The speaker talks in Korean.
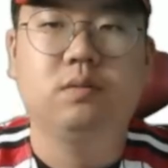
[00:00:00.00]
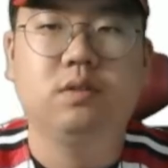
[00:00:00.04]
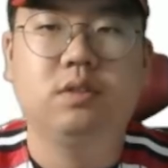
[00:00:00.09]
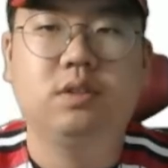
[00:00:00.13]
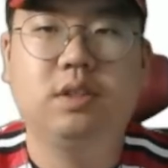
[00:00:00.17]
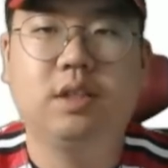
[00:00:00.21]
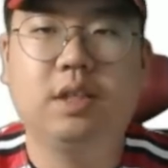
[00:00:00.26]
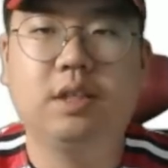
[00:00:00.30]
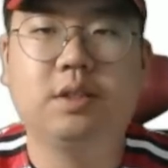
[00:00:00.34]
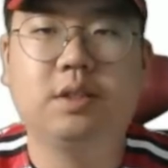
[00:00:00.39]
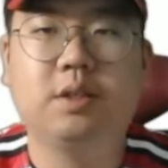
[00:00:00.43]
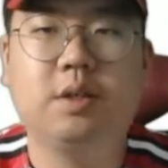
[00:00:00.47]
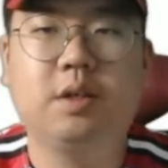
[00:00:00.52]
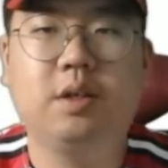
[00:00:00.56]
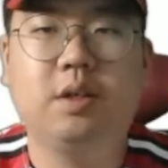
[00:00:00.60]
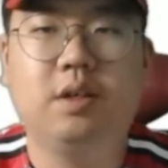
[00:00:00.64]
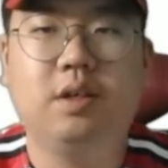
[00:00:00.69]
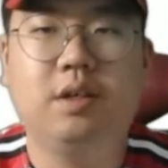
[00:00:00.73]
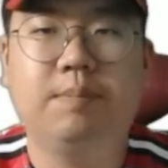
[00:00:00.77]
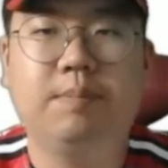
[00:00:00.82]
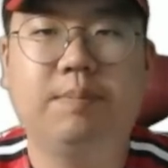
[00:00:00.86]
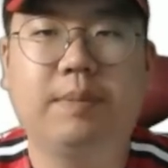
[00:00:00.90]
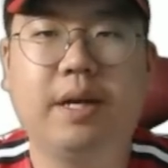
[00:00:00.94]

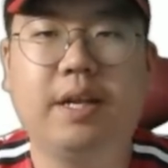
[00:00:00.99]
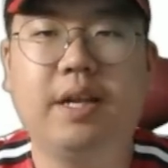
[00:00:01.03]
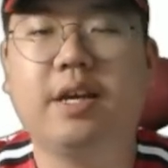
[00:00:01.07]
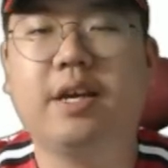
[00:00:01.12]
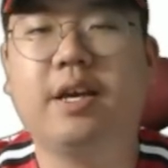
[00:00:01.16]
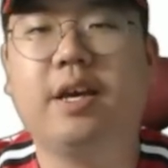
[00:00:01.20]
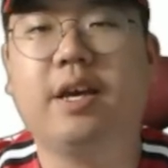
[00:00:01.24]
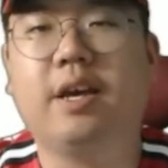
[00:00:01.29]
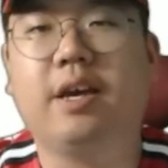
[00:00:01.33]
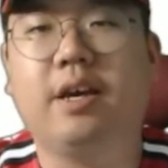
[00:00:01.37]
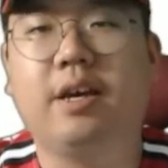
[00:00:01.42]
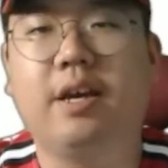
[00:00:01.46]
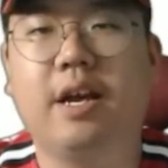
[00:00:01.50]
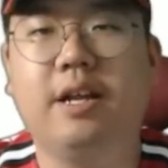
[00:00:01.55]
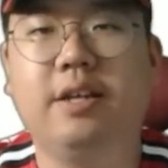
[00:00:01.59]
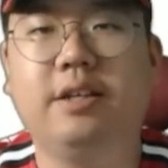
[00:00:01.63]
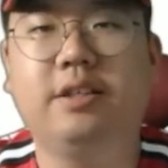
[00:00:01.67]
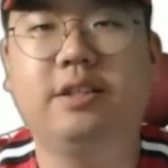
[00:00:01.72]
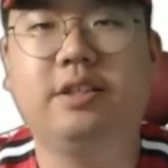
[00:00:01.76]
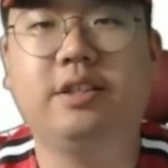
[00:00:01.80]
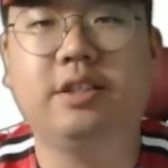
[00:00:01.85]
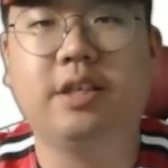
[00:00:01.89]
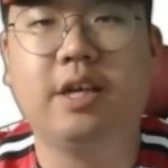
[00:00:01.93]
그래서 만약에
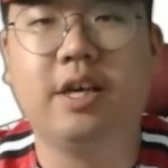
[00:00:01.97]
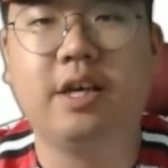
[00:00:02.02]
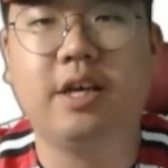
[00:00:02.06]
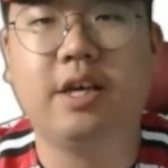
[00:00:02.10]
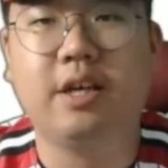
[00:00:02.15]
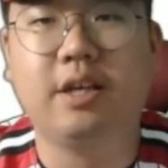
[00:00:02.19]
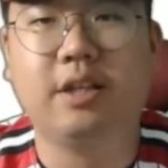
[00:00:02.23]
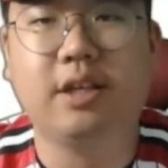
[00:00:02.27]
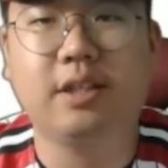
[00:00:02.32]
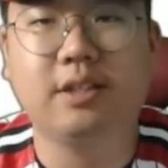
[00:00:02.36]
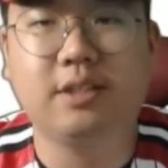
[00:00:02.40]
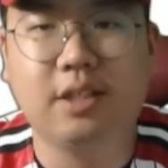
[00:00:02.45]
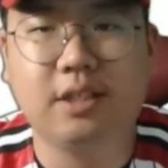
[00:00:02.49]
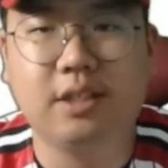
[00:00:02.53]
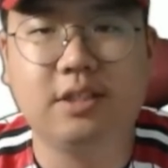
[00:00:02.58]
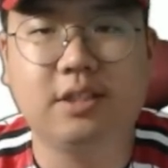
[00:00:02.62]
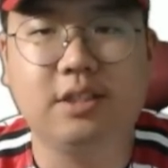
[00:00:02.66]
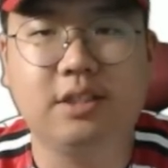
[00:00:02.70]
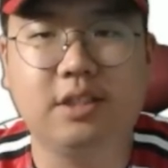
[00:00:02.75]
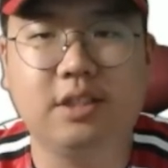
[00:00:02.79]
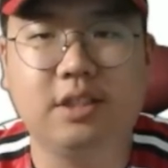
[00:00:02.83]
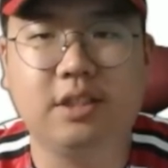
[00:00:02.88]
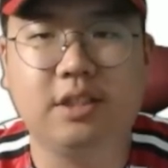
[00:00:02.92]
LG의
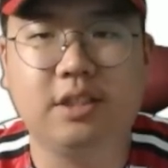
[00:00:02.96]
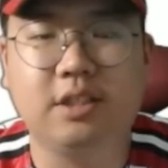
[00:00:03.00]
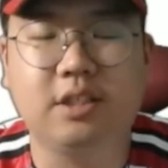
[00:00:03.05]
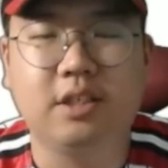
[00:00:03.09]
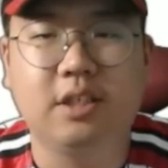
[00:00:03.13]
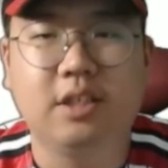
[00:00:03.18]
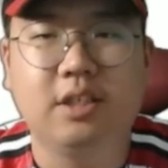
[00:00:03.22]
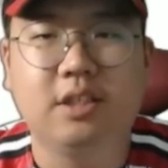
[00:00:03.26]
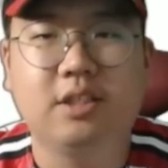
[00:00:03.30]
타자들이